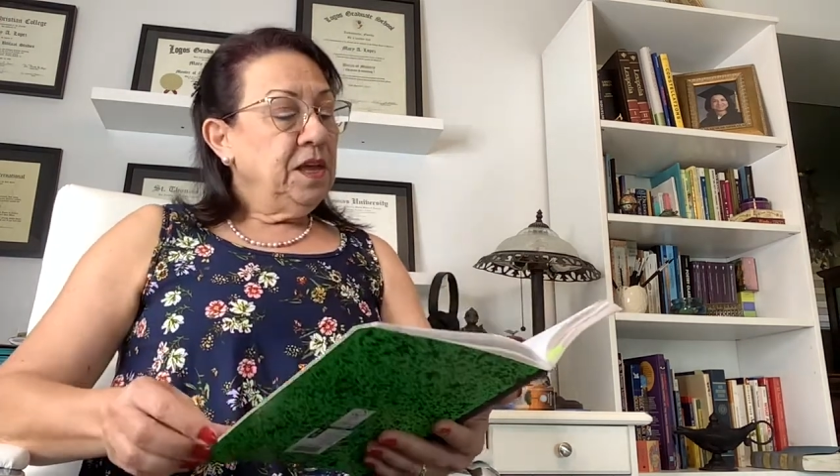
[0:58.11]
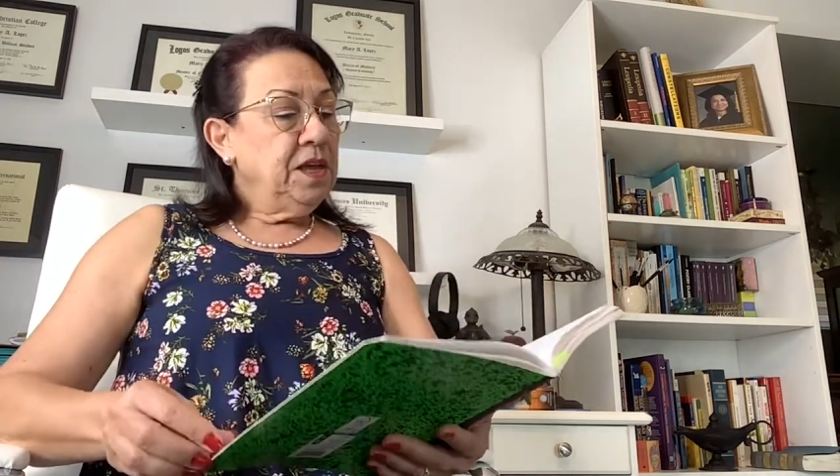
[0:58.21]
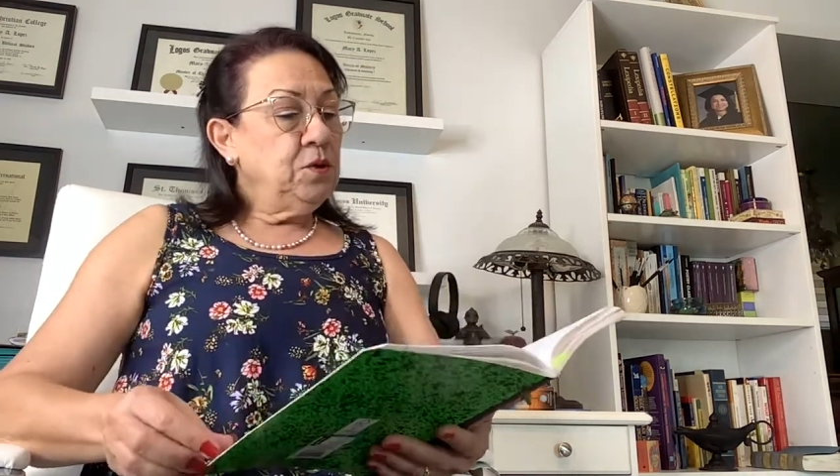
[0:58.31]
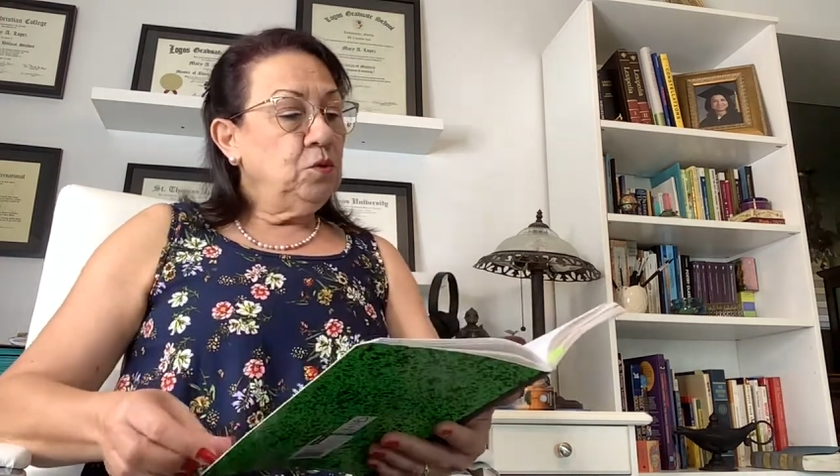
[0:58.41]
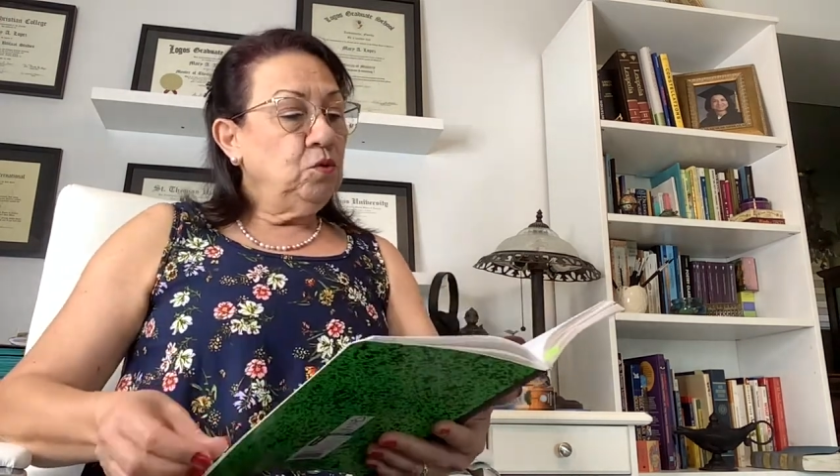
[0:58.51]

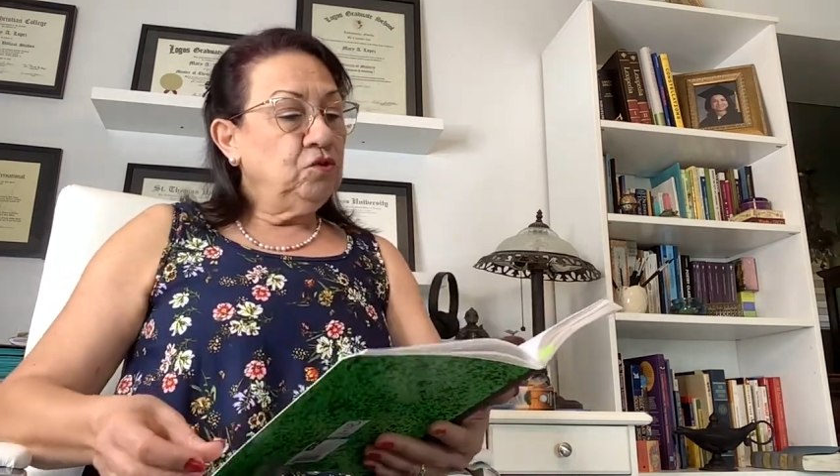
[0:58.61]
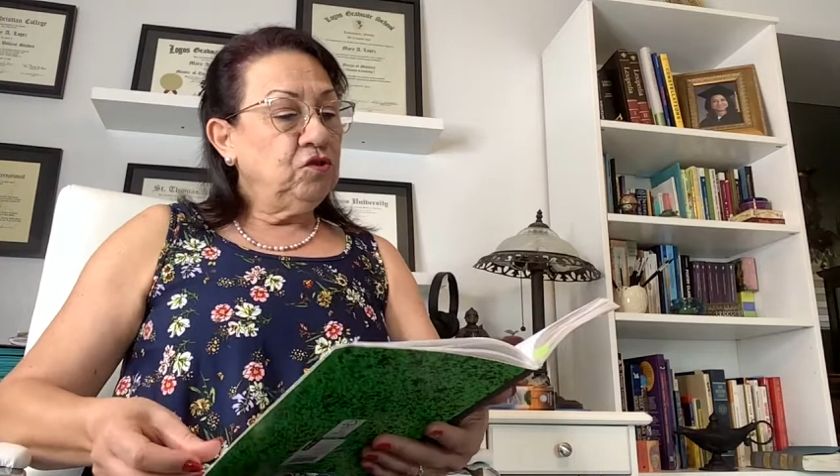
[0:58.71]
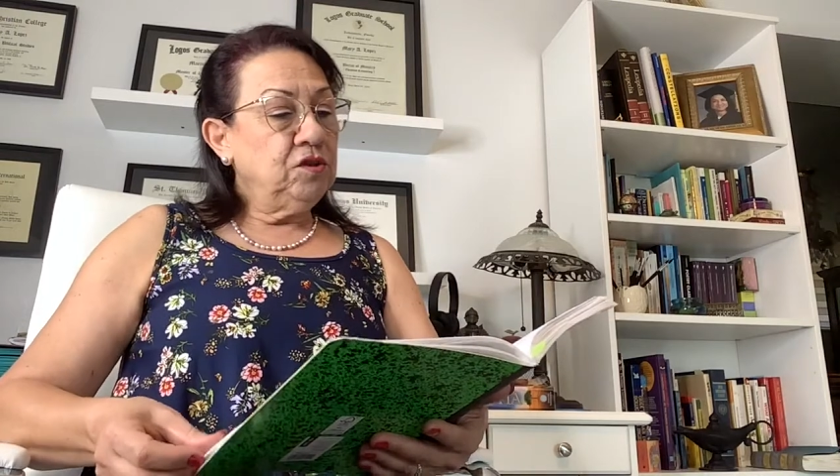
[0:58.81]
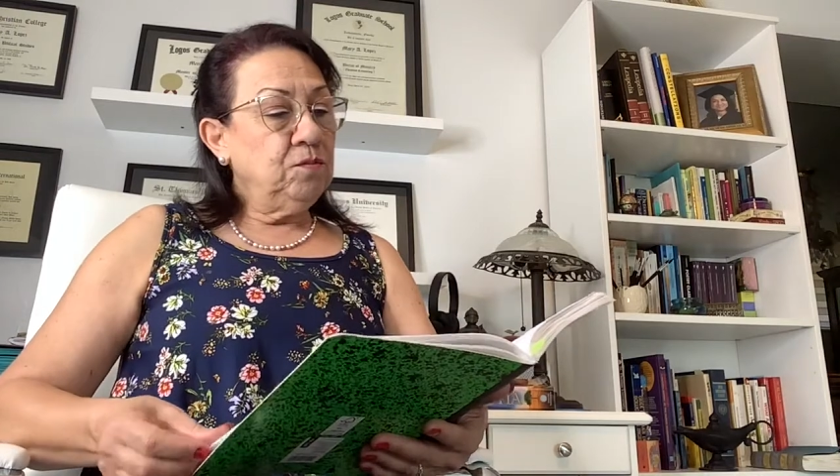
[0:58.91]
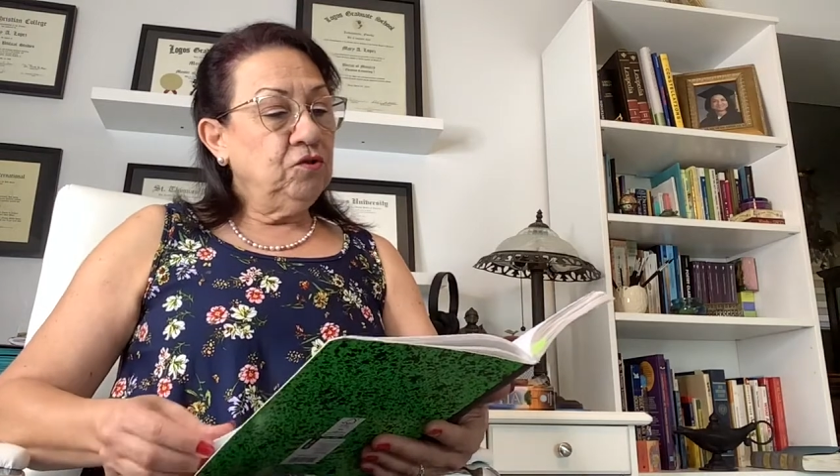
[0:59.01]
Incluso
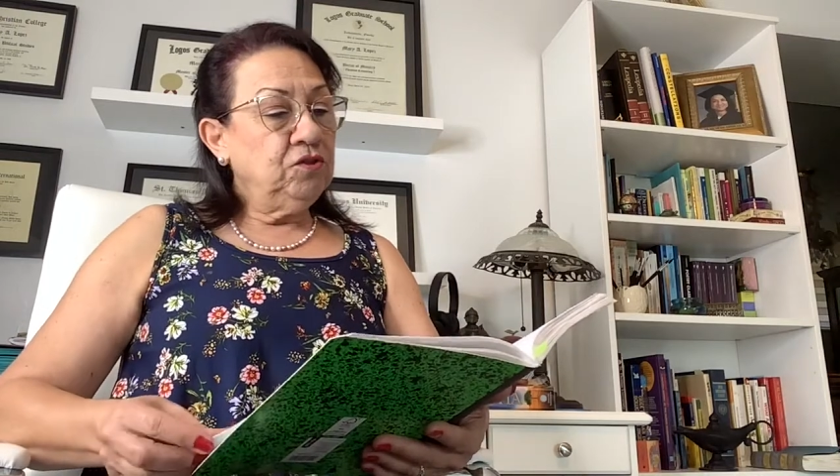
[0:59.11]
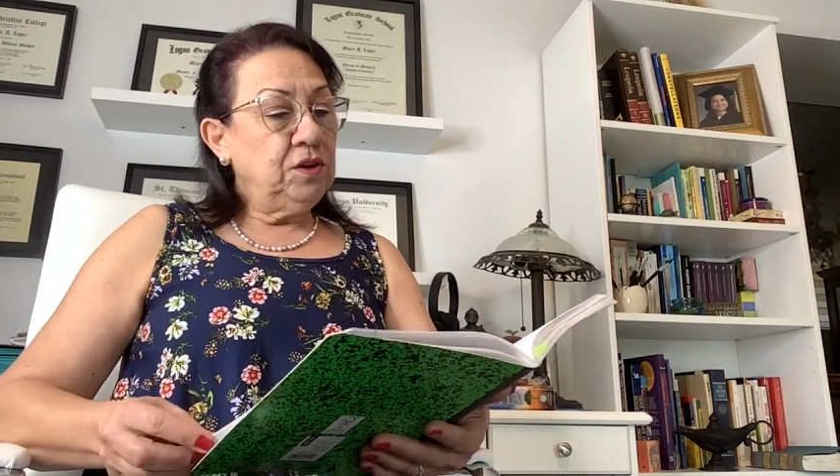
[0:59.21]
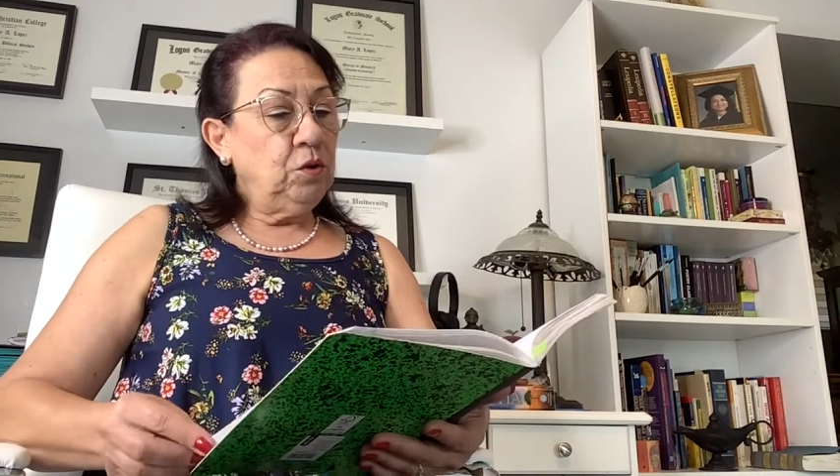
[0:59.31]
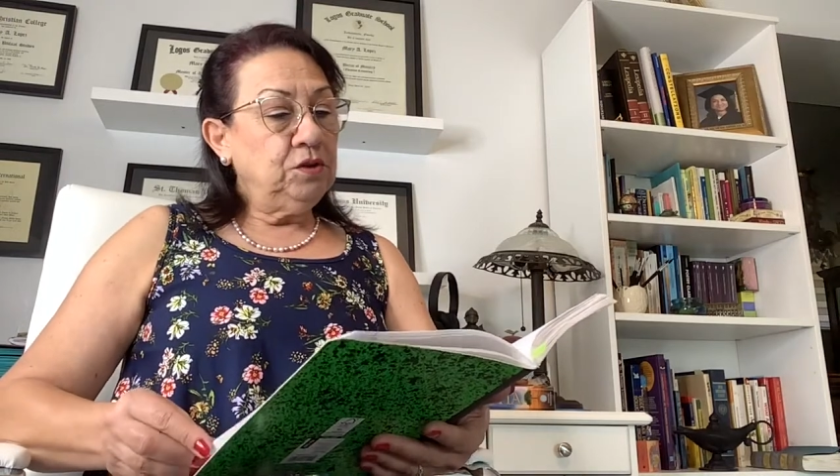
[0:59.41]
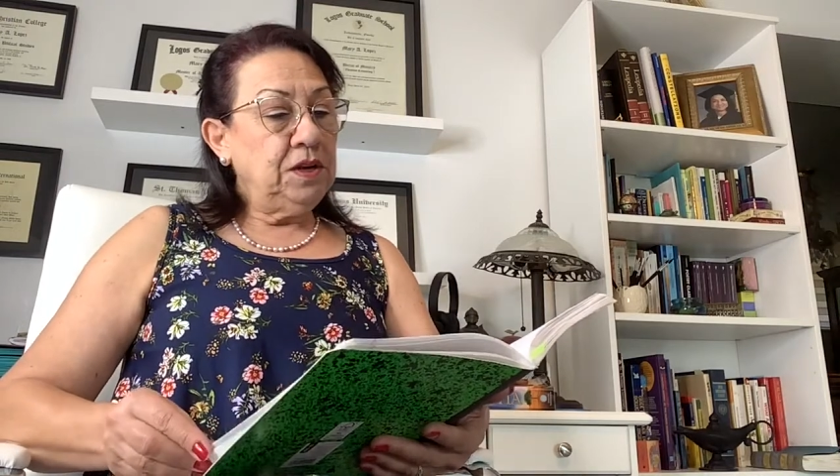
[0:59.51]
Simón
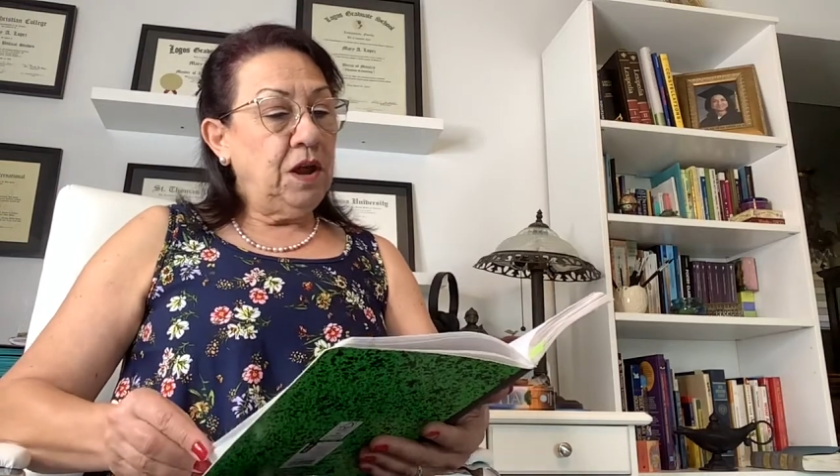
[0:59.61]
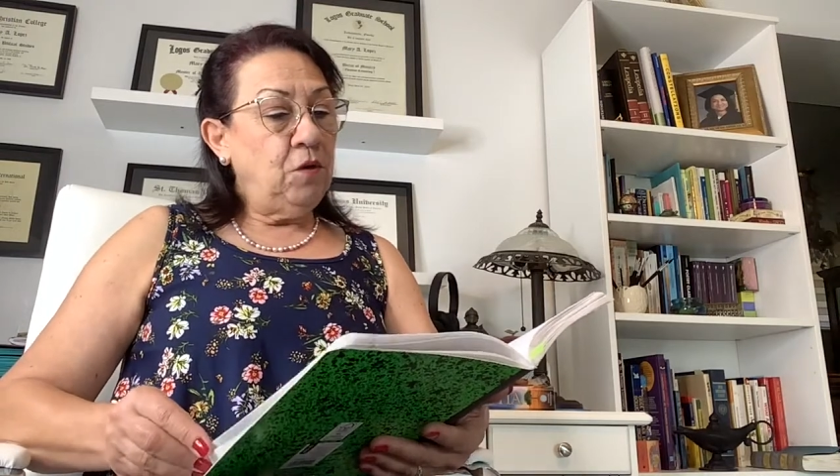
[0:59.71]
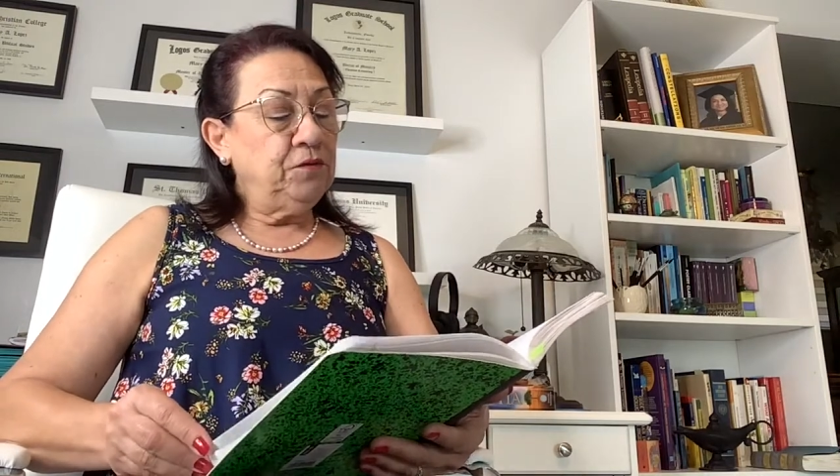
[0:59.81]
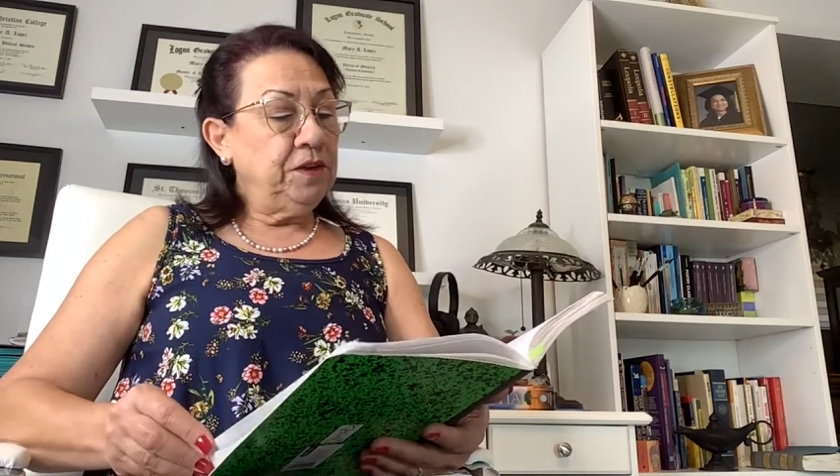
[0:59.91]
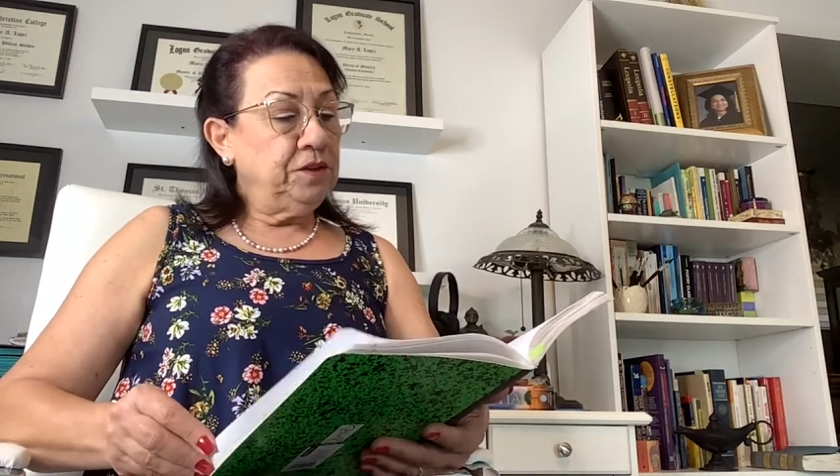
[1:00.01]
Celote la
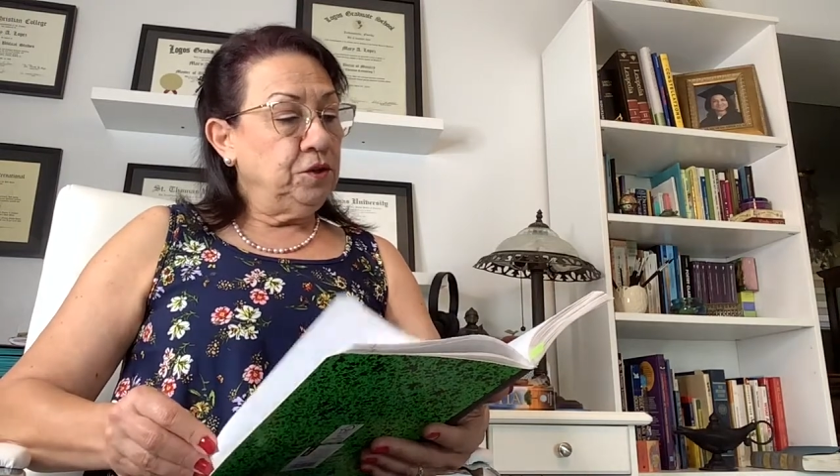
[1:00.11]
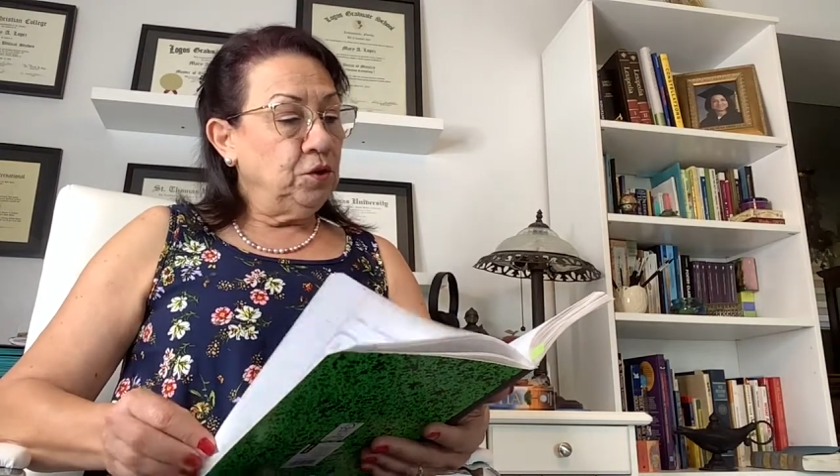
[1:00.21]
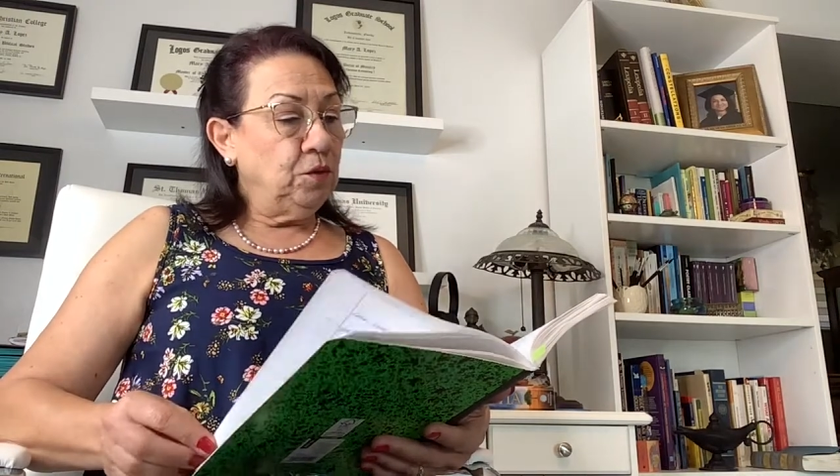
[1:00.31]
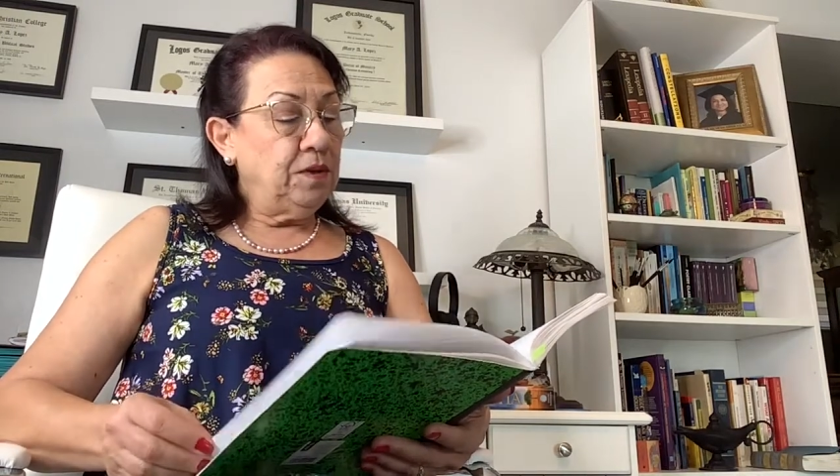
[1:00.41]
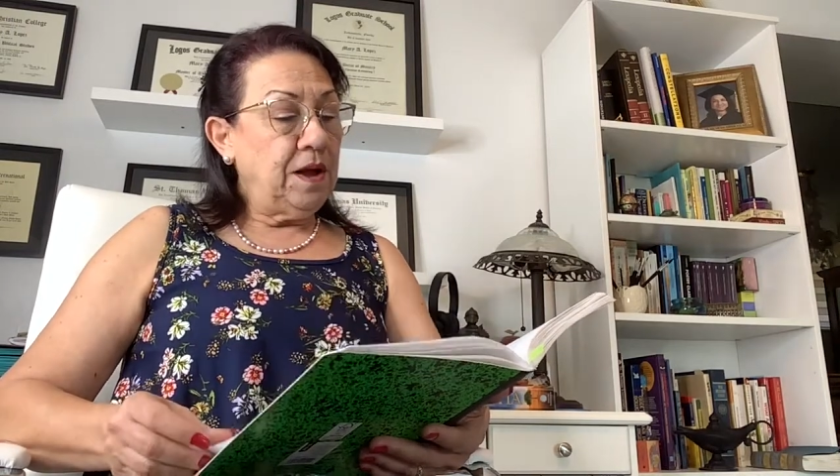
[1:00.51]
ofendió,